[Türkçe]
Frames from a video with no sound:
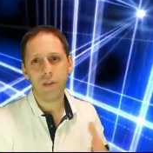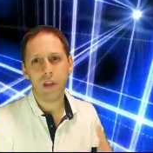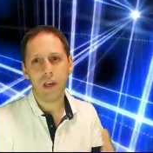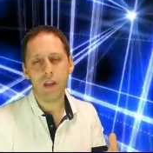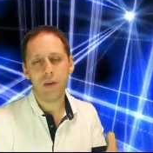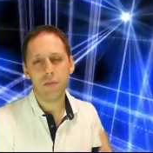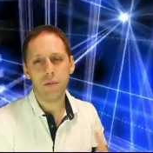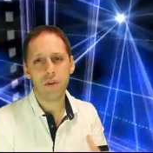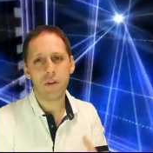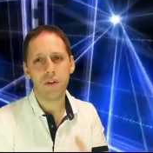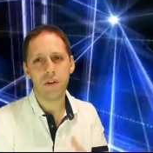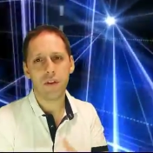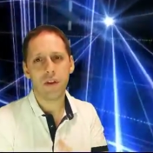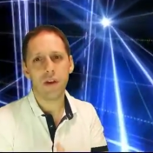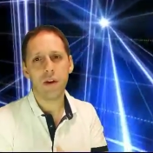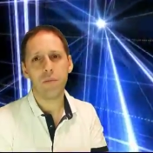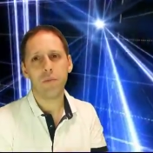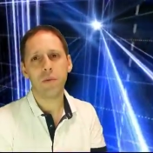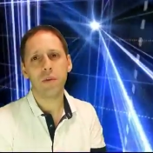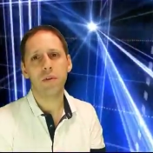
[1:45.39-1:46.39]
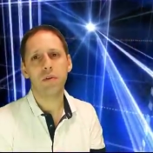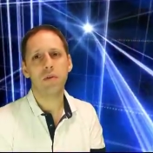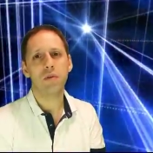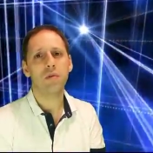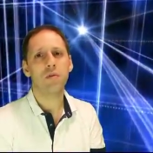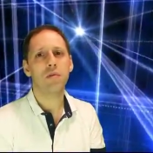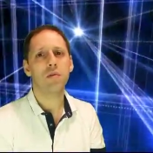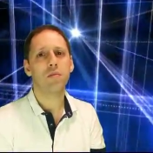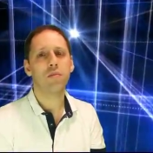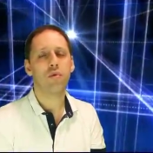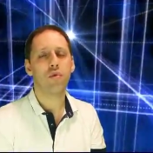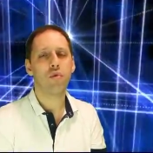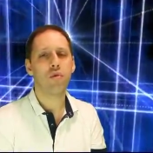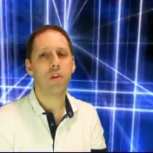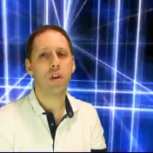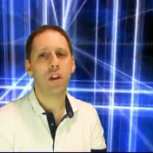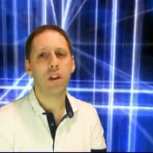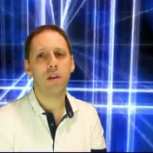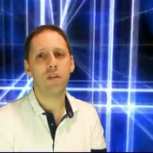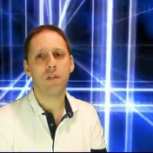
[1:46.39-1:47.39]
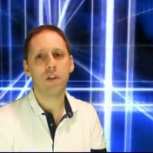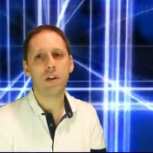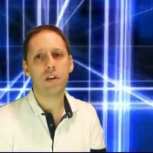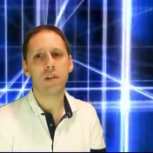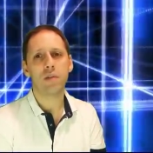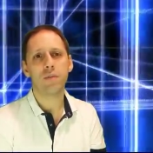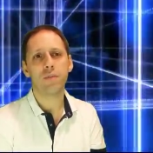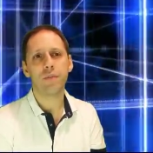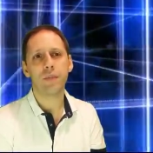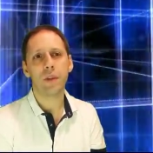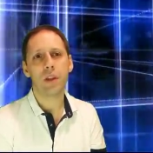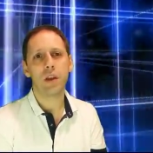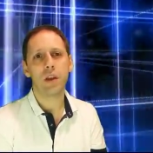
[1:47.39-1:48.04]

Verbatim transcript: kendi başınıza yapın projeleri var.